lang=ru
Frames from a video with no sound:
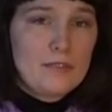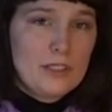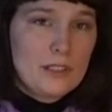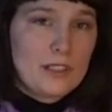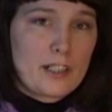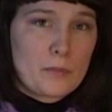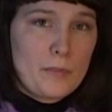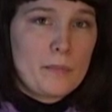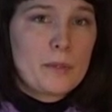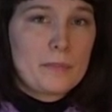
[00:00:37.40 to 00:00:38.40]
видела, как
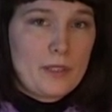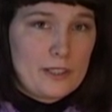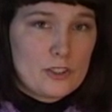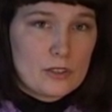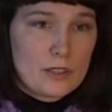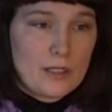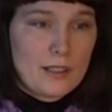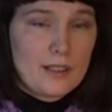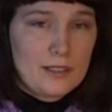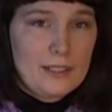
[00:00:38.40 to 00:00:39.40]
мама плачет,
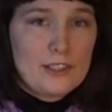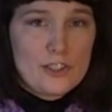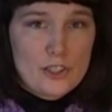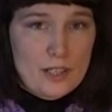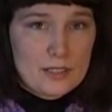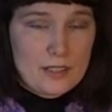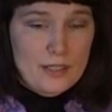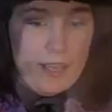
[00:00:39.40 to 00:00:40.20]
как она несчастна.